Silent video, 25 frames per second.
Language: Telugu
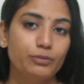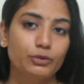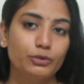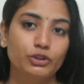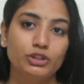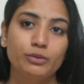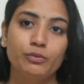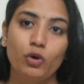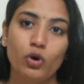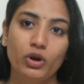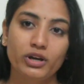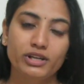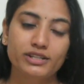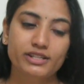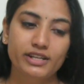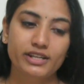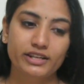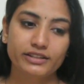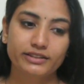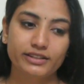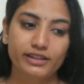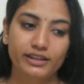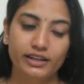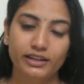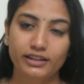లేకపోతే బాయ్స్
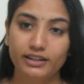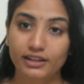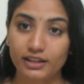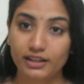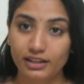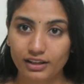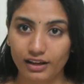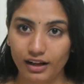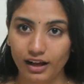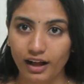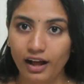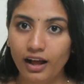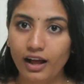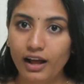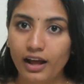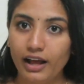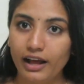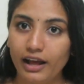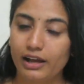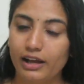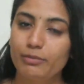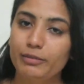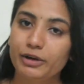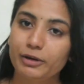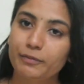అయితే కనుక
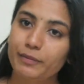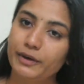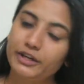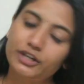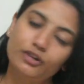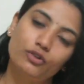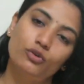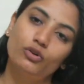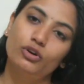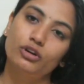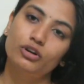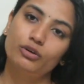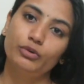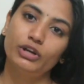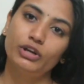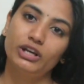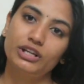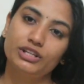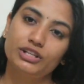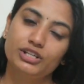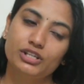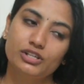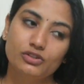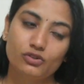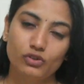హెల్మెట్ పెట్టుకోవటము
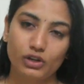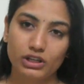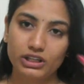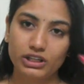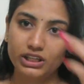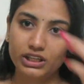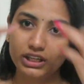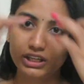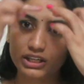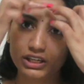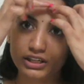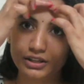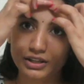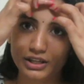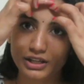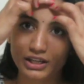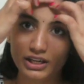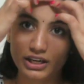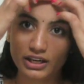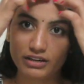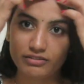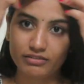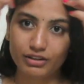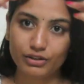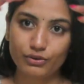ఇలా చేసుకోవాలి
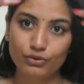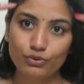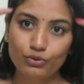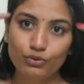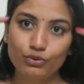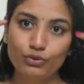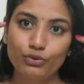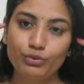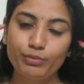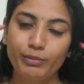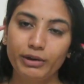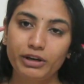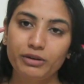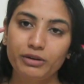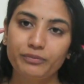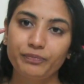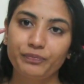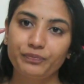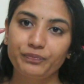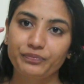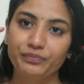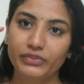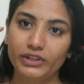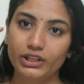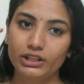ఇక్కడ వరకు మనం
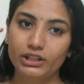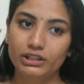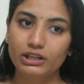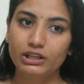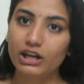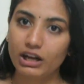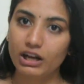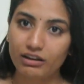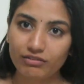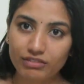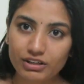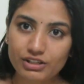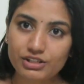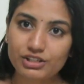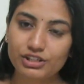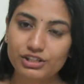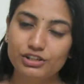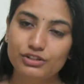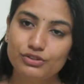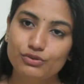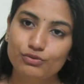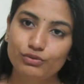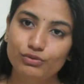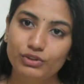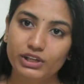కవర్
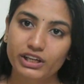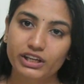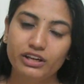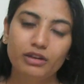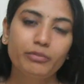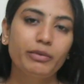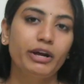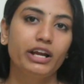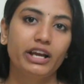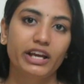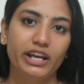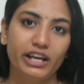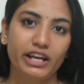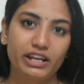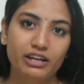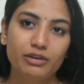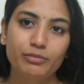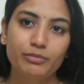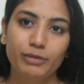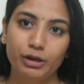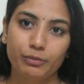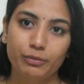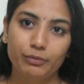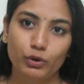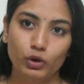చేసుకుంటేనే మన హెయిర్ని
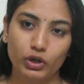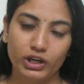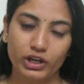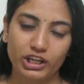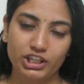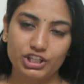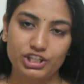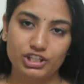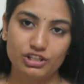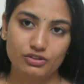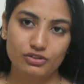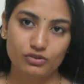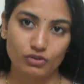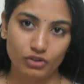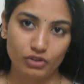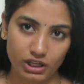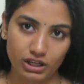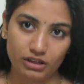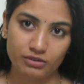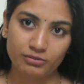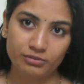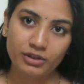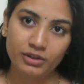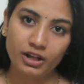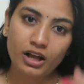మనం ప్రొటెక్ట్
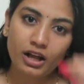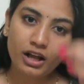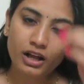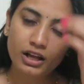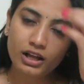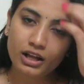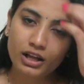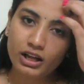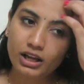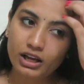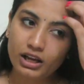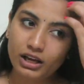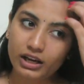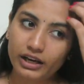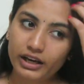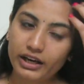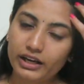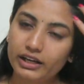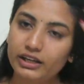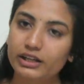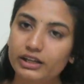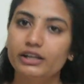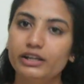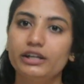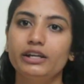చేసుకోగలం
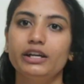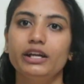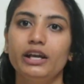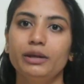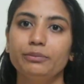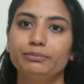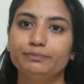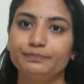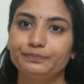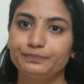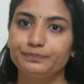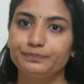ఏంటంటే